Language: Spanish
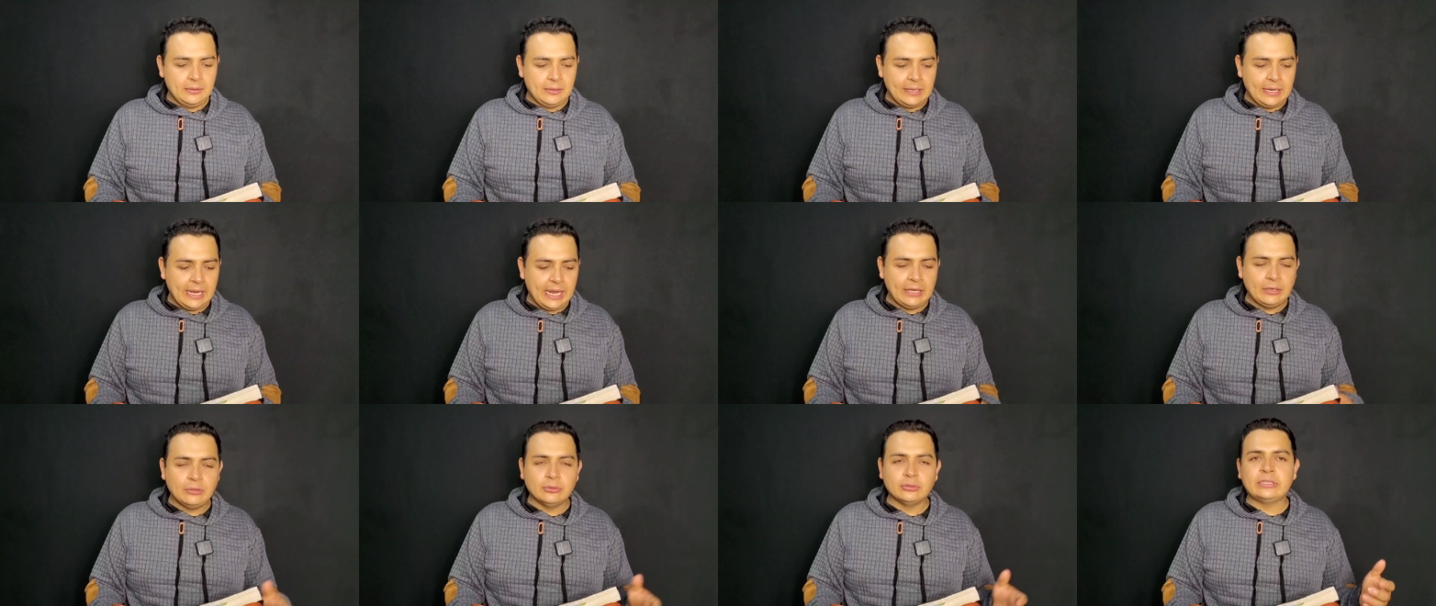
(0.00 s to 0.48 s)

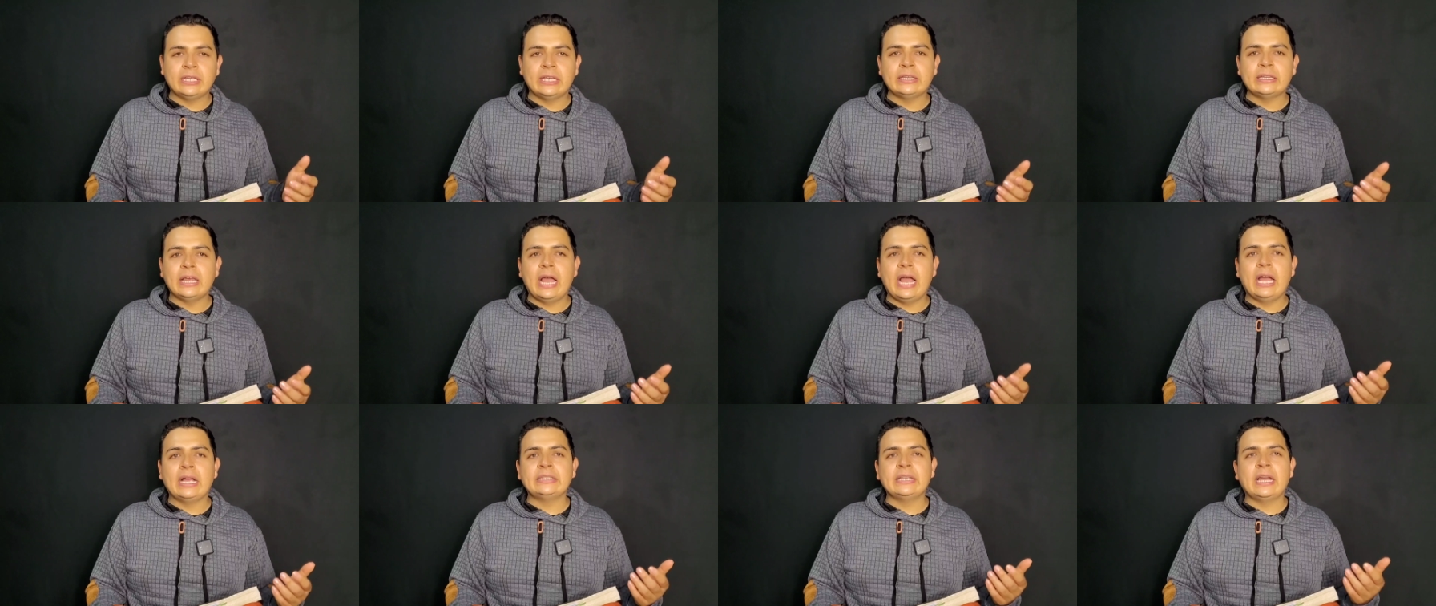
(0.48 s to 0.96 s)
en usted
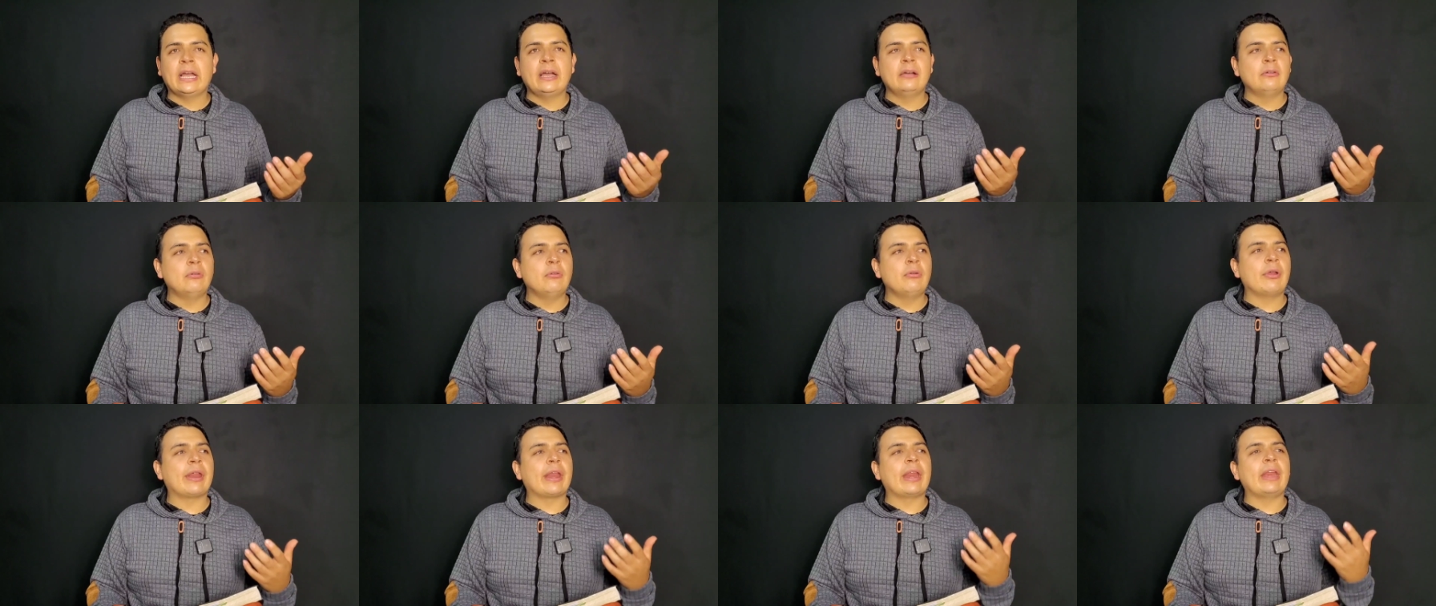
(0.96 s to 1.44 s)
haya
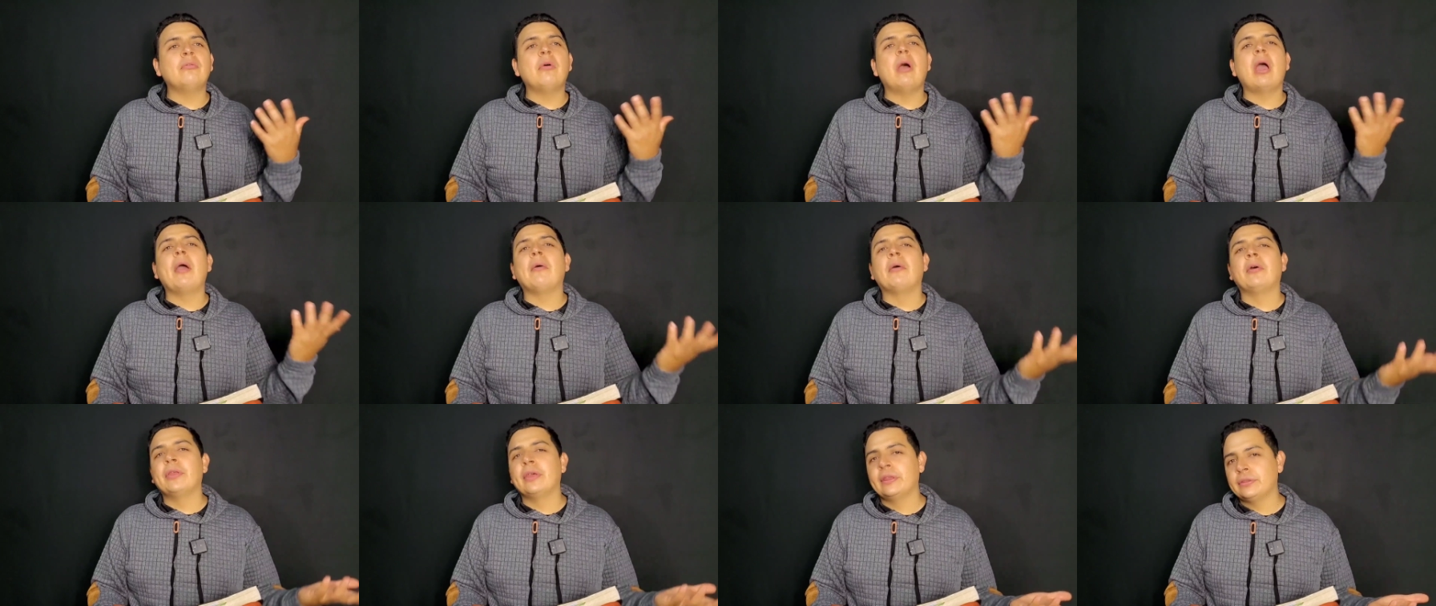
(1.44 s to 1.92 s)
un
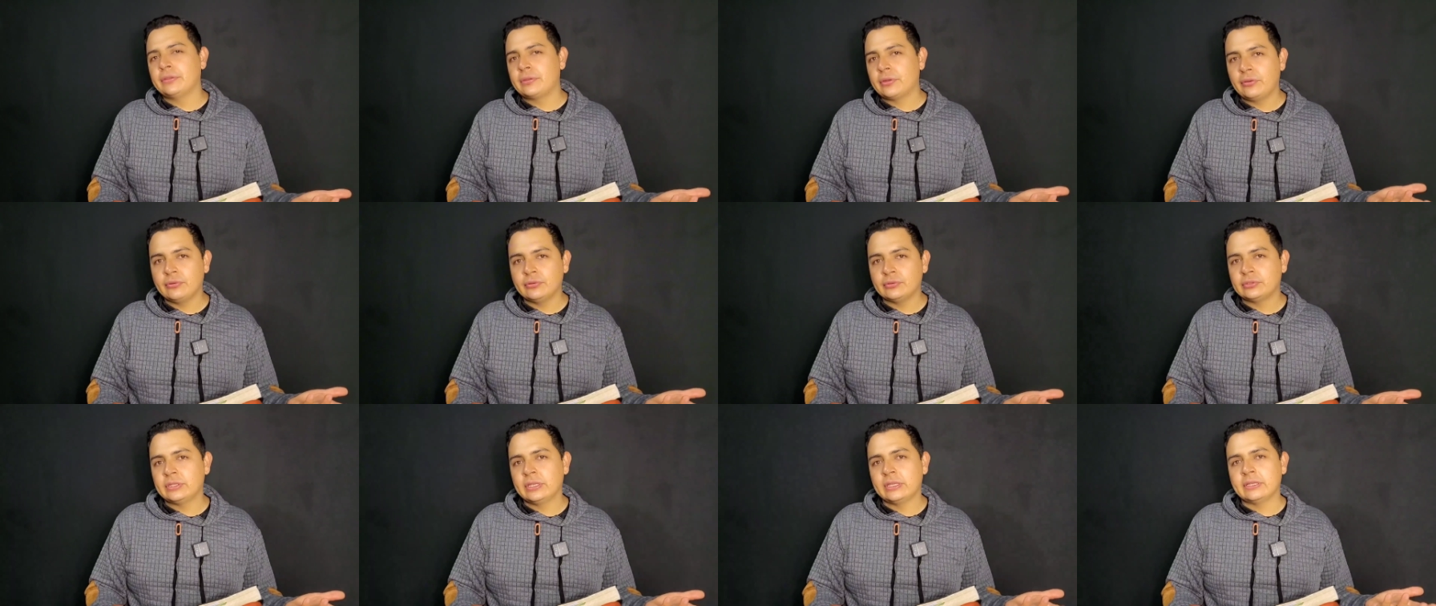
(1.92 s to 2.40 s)
renuevo dentro
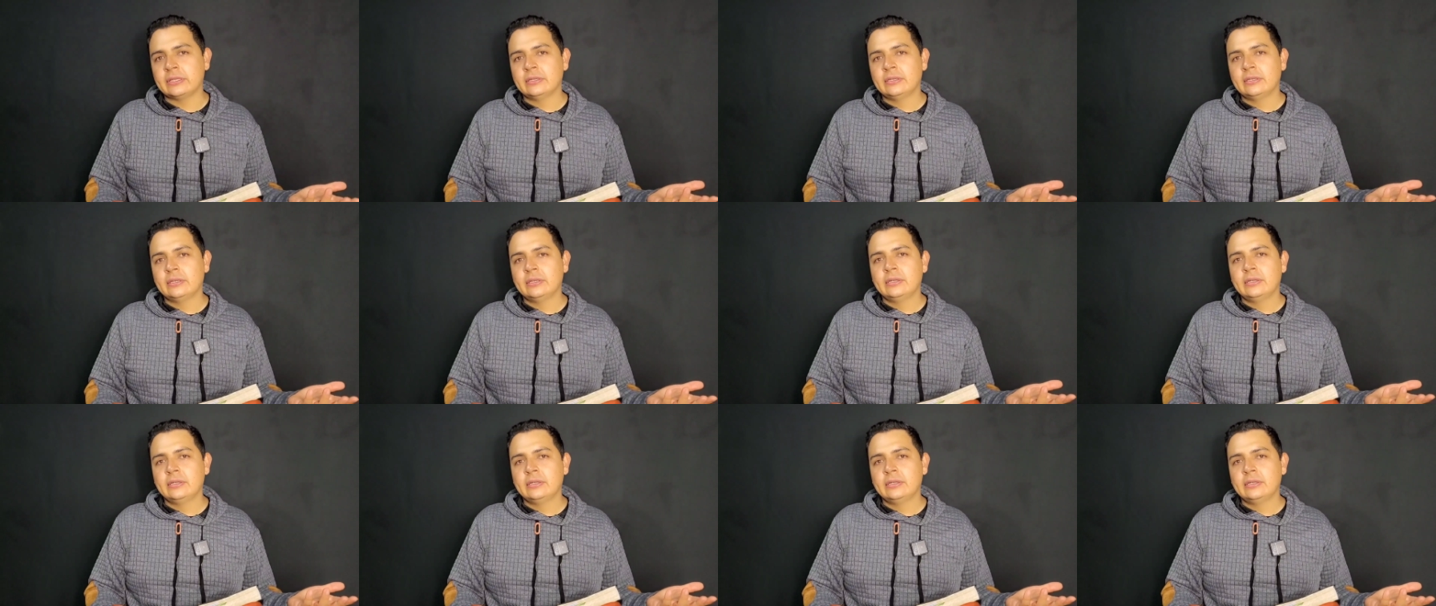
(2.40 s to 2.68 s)
de usted.